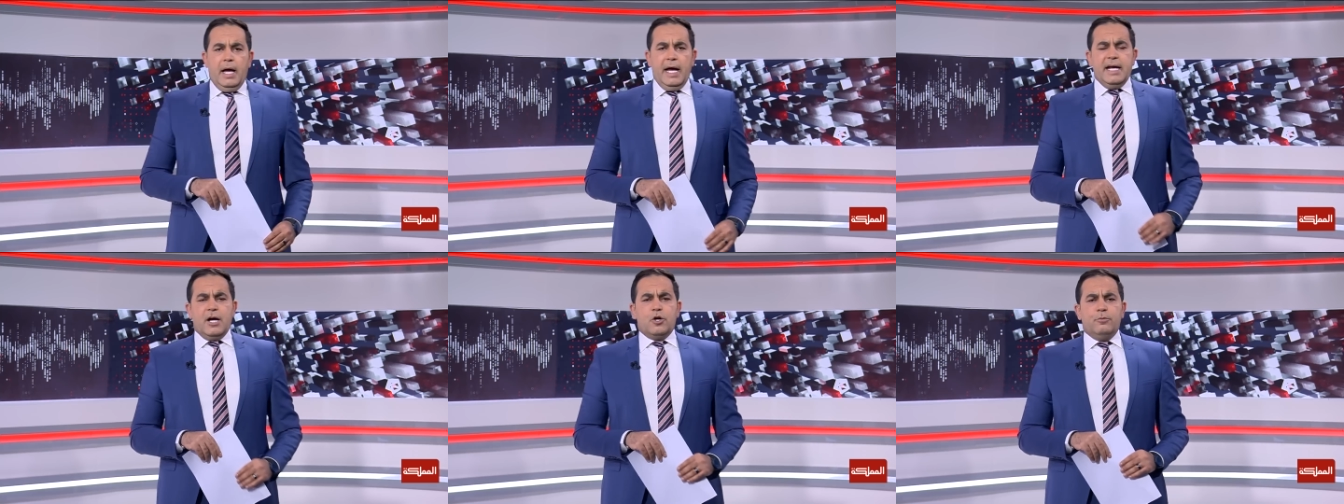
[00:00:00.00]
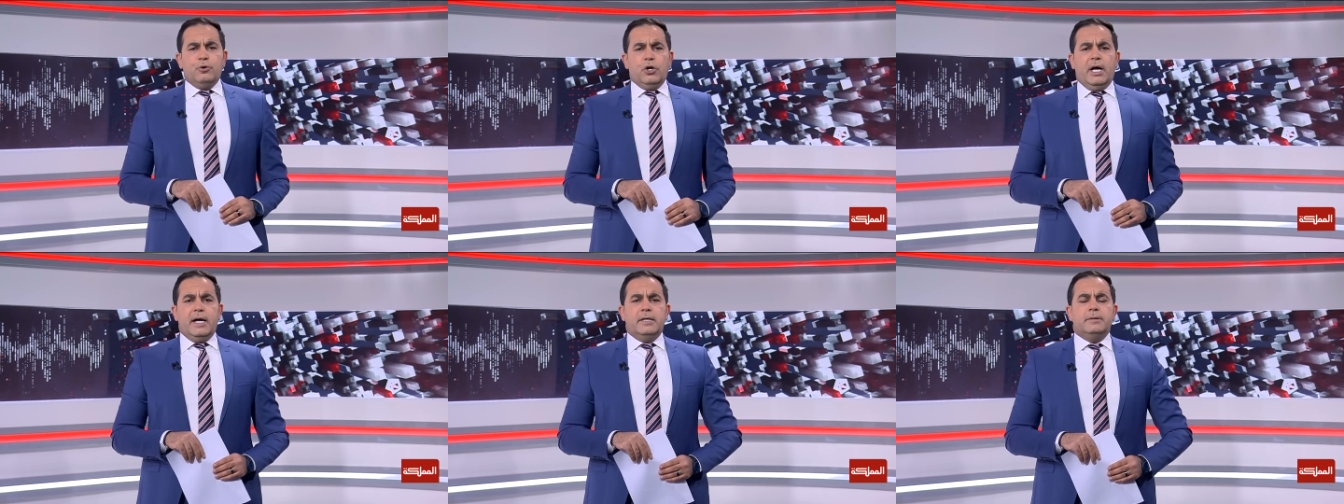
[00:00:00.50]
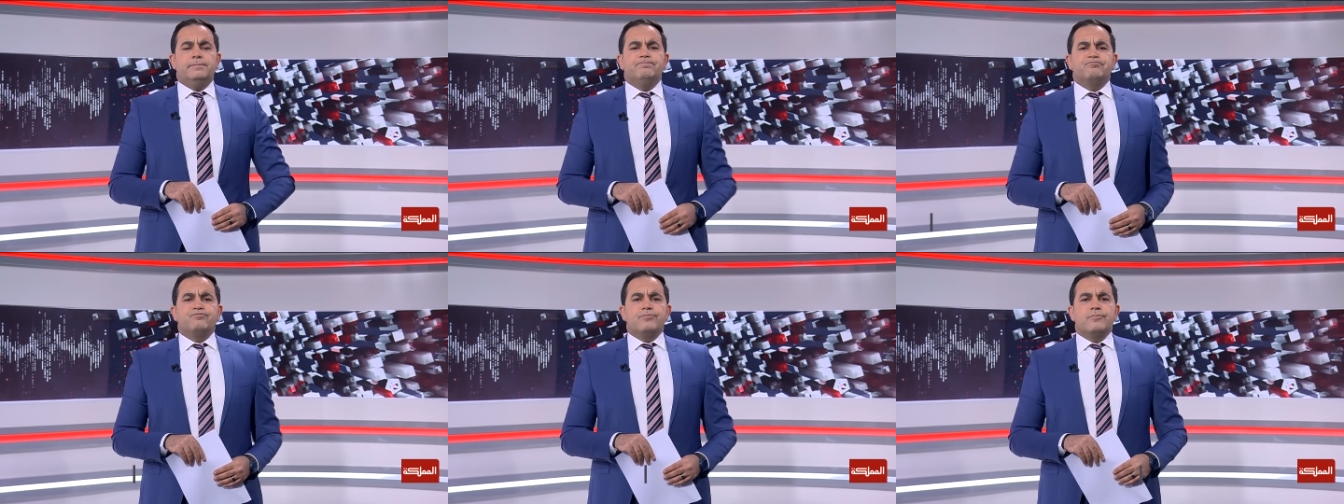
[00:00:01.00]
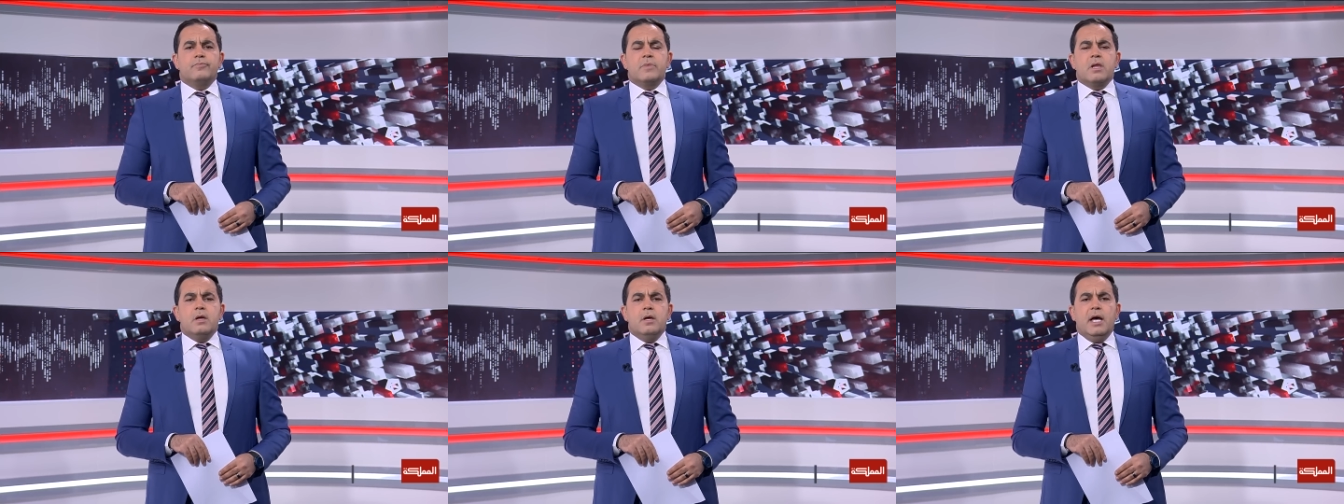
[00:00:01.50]
حياكم الله
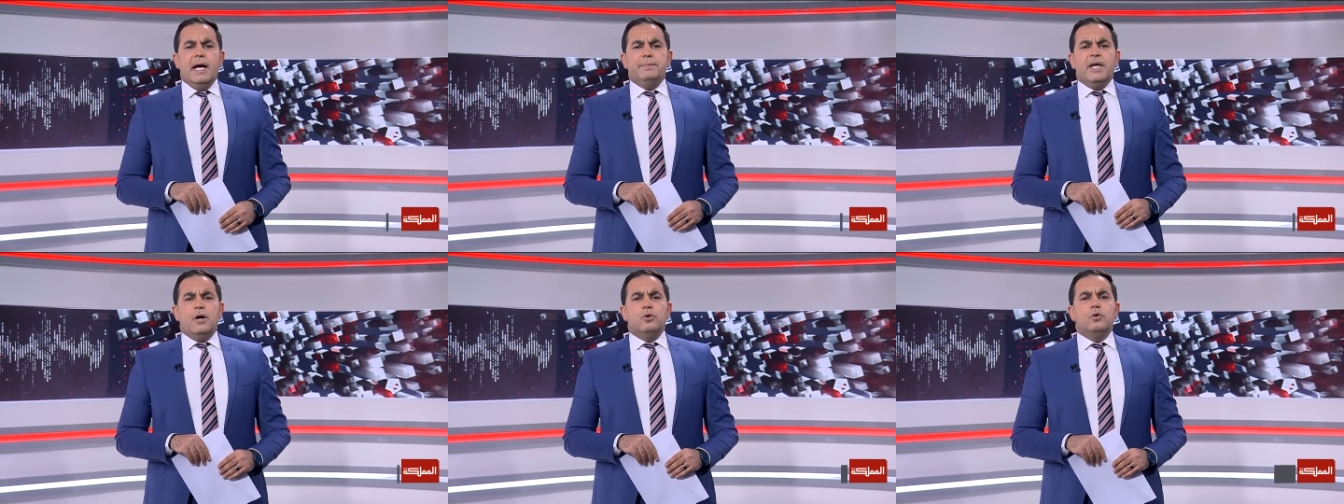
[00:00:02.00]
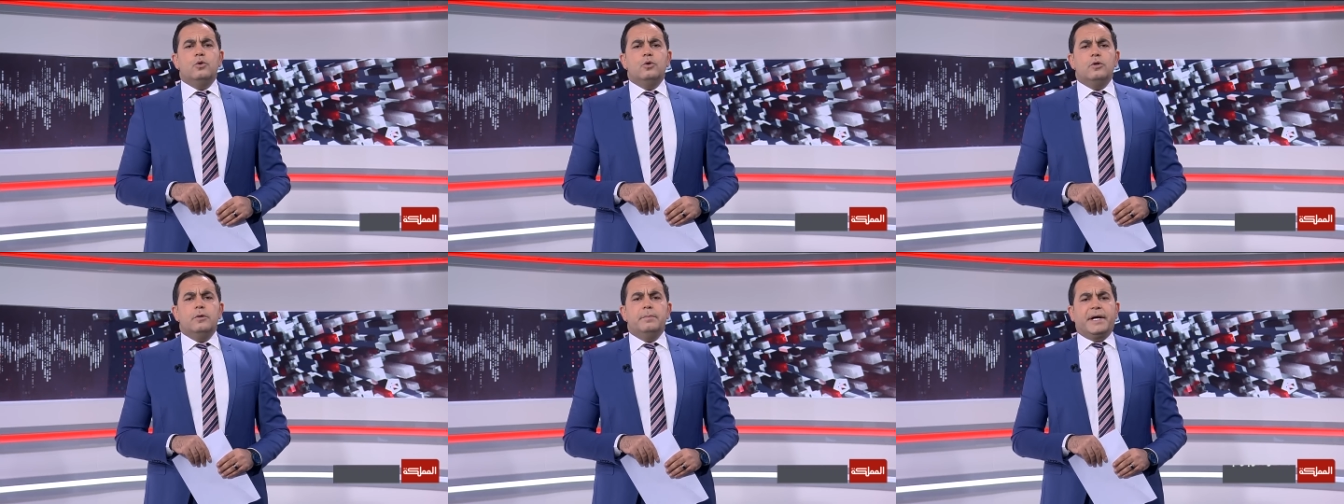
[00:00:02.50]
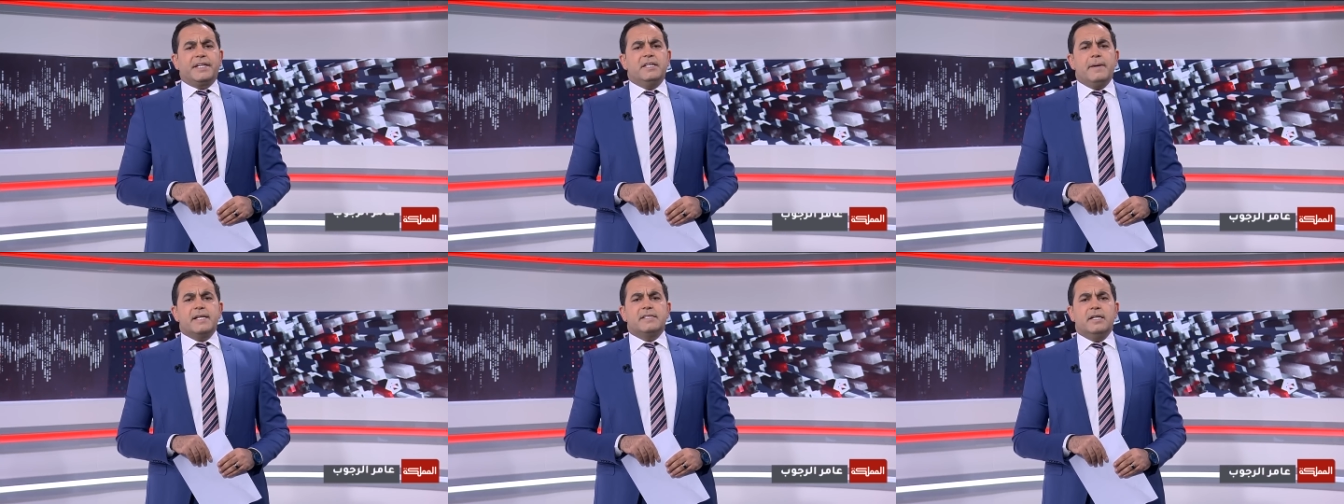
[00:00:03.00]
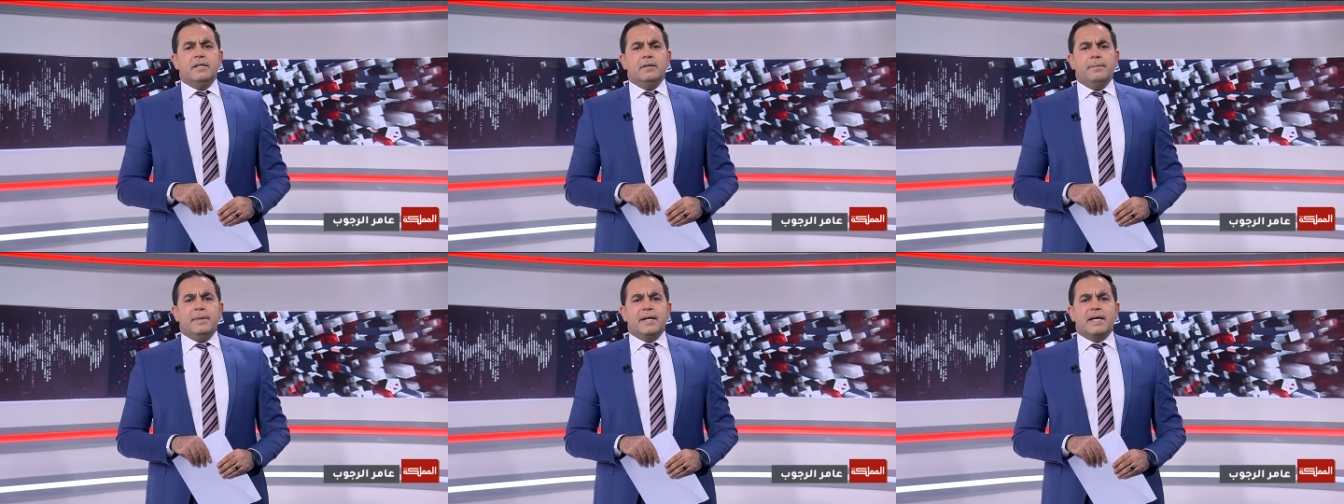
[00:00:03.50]
أبدأ باقتباس
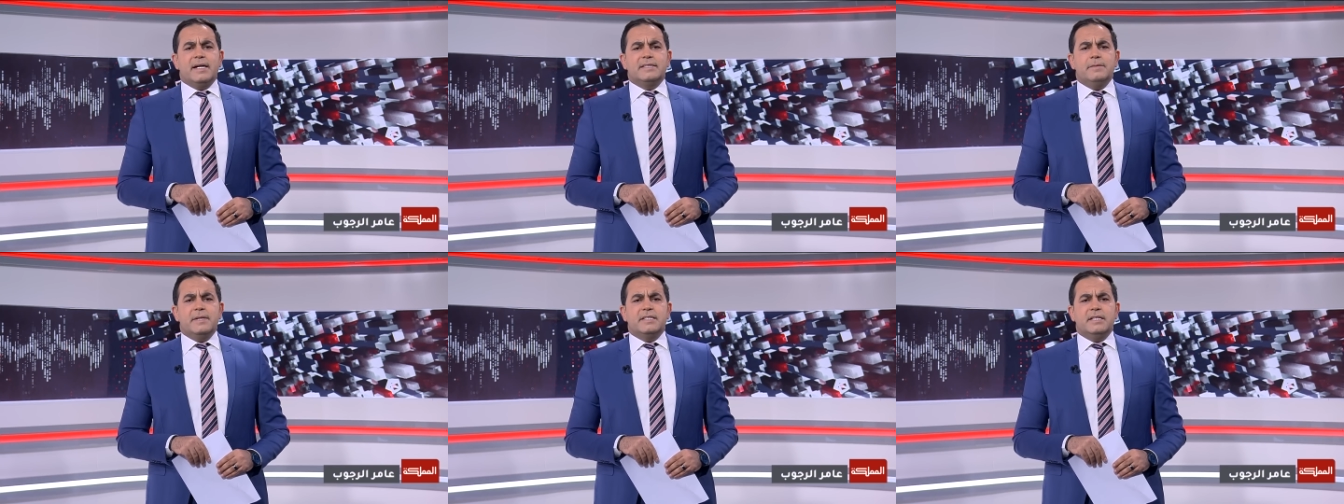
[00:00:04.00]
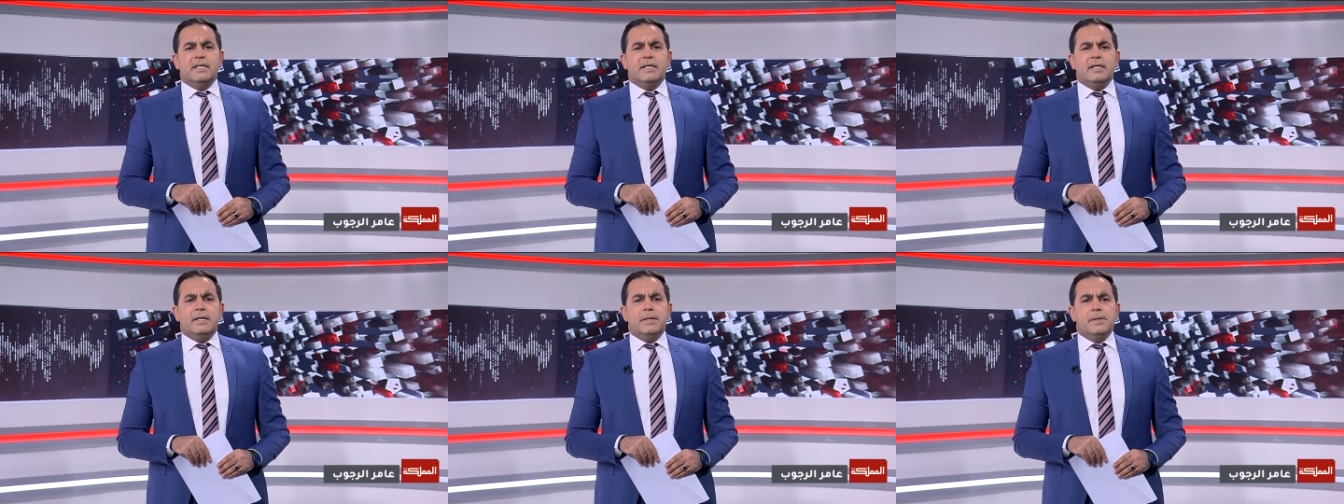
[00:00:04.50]
من خاتمة